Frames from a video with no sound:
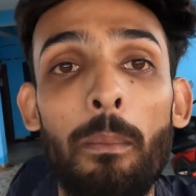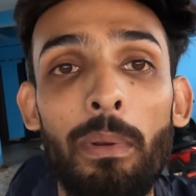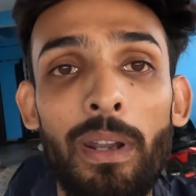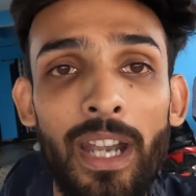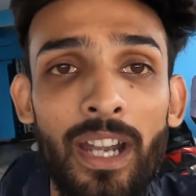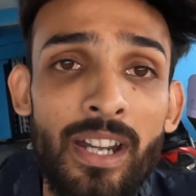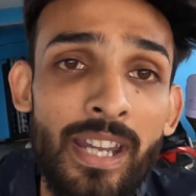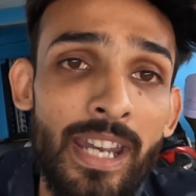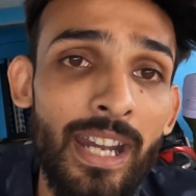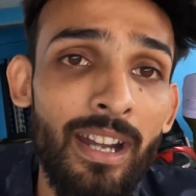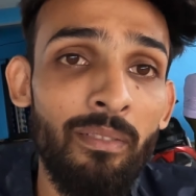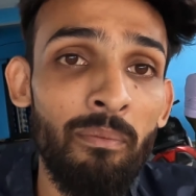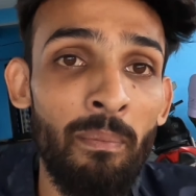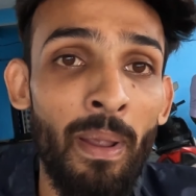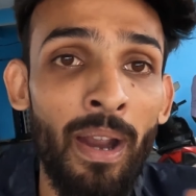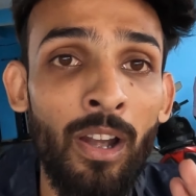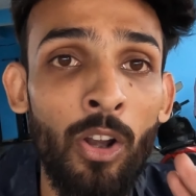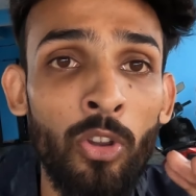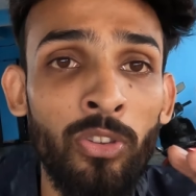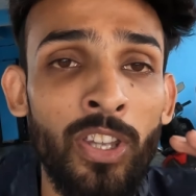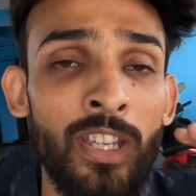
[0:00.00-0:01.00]
বাট এটা ঠিক
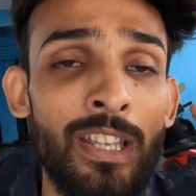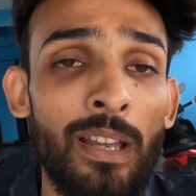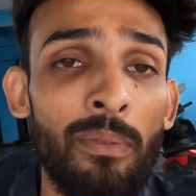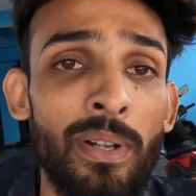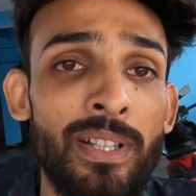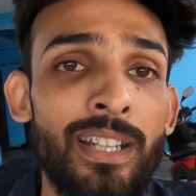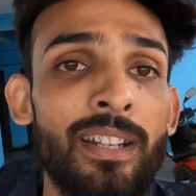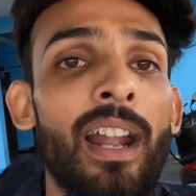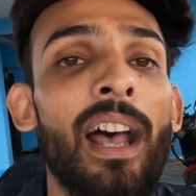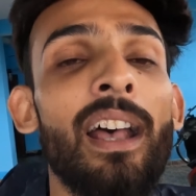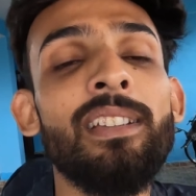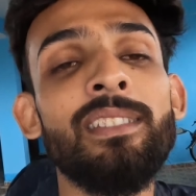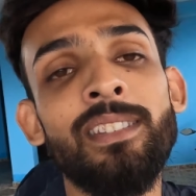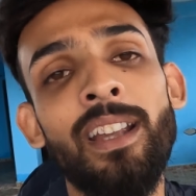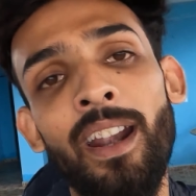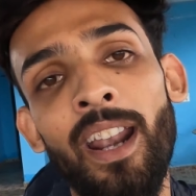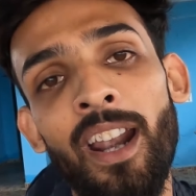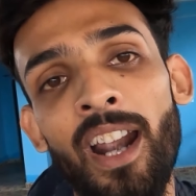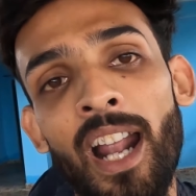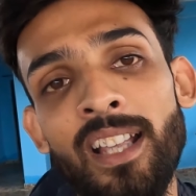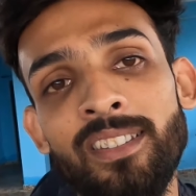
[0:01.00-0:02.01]
ম্যাকলস্কি যাবার যে
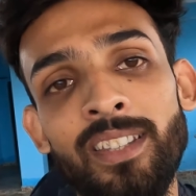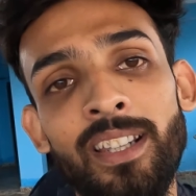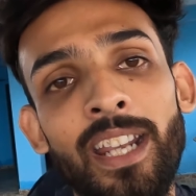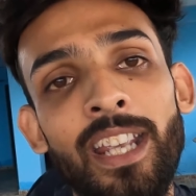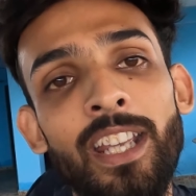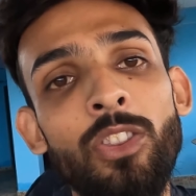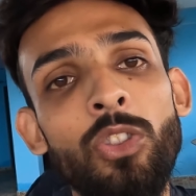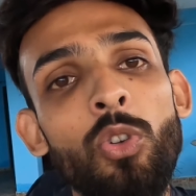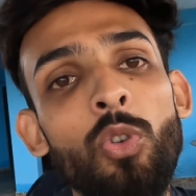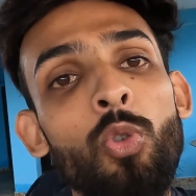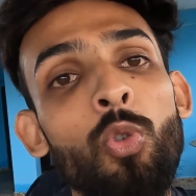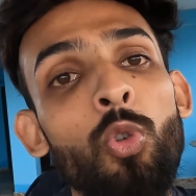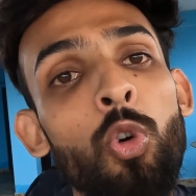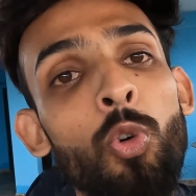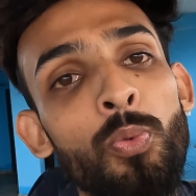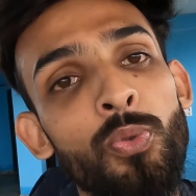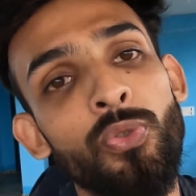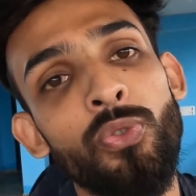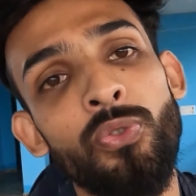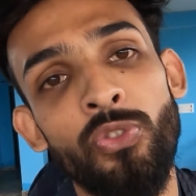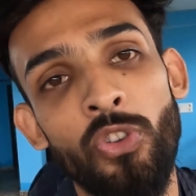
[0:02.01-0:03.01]
রাস্তাটা রাস্তাটা কিন্তু
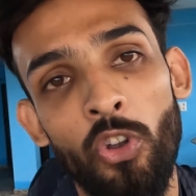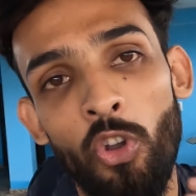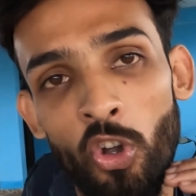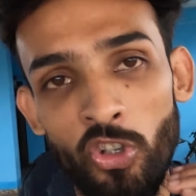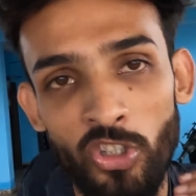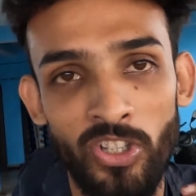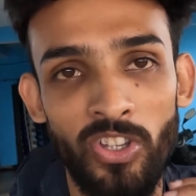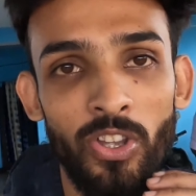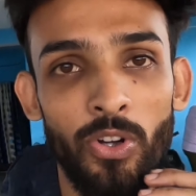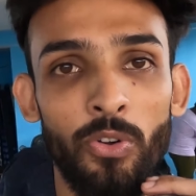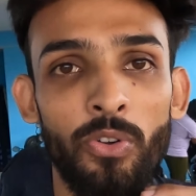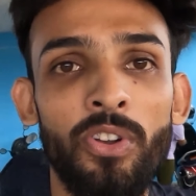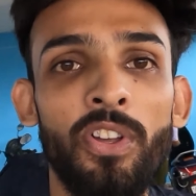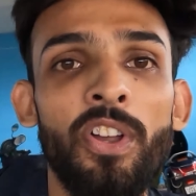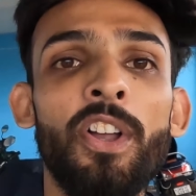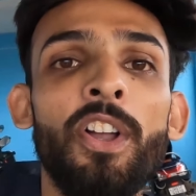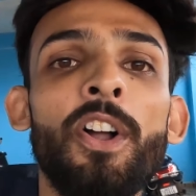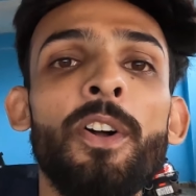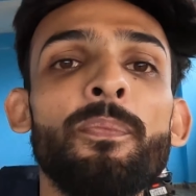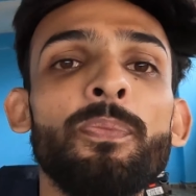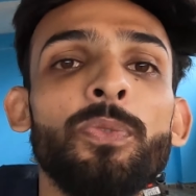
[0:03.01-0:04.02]
খুব সুন্দর অসাধারণ
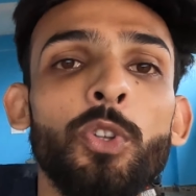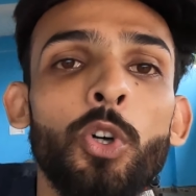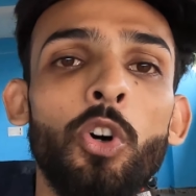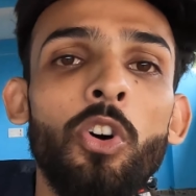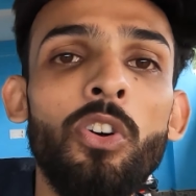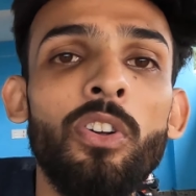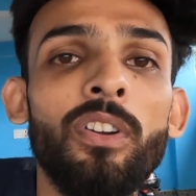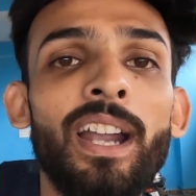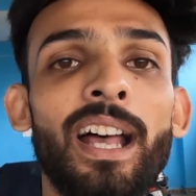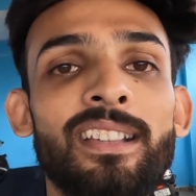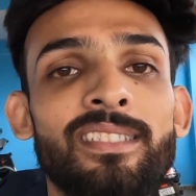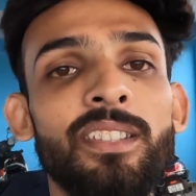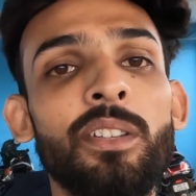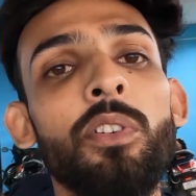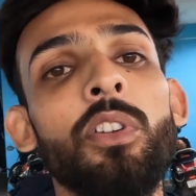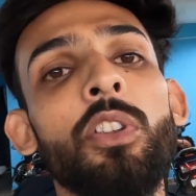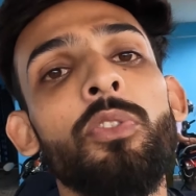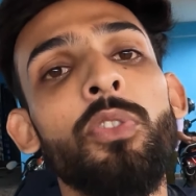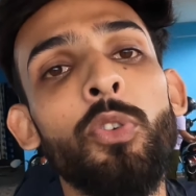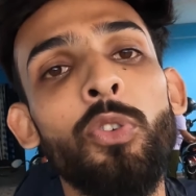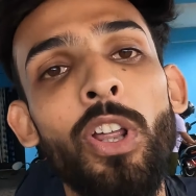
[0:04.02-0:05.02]
তো রাস্তার
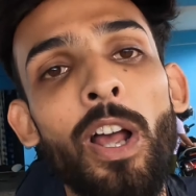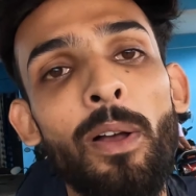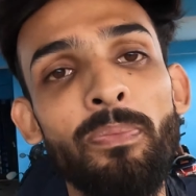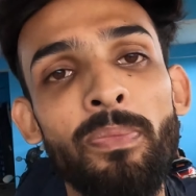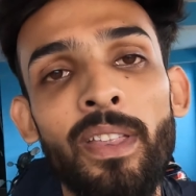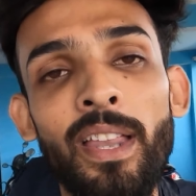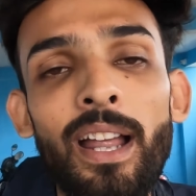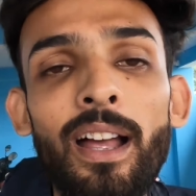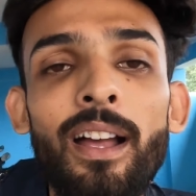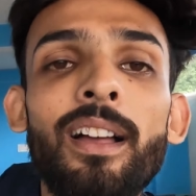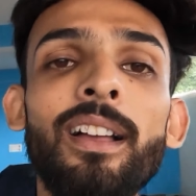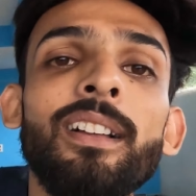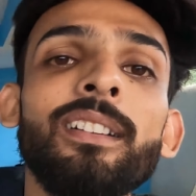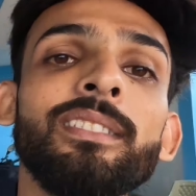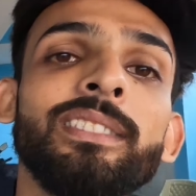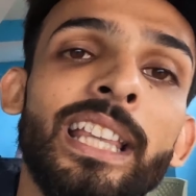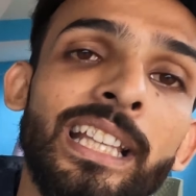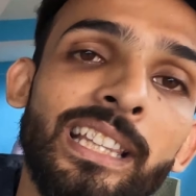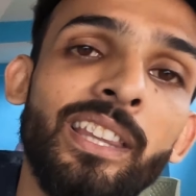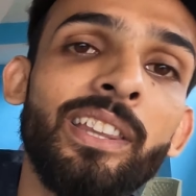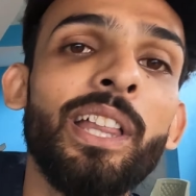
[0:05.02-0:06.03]
রিভিউটা আপনারা
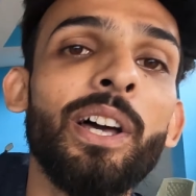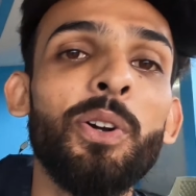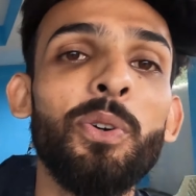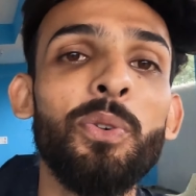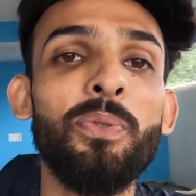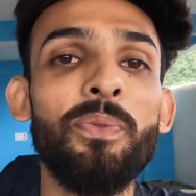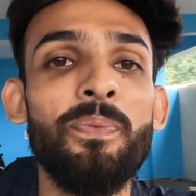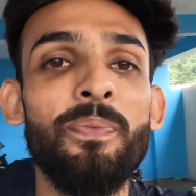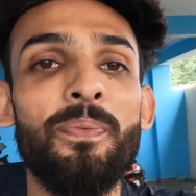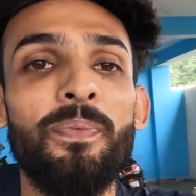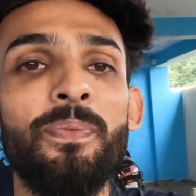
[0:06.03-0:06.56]
দেখতে থাকুন